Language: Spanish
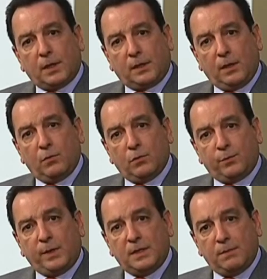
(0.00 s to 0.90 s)
artículos
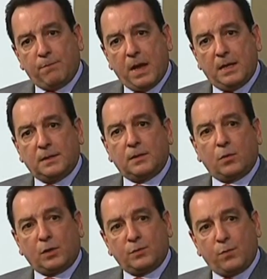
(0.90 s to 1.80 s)
principales
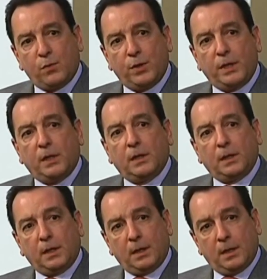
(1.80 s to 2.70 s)
corresponde
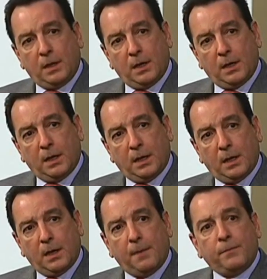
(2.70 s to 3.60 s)

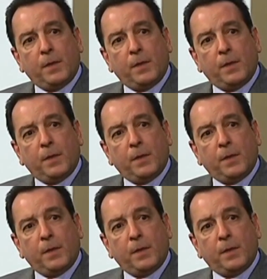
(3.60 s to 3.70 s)
eh,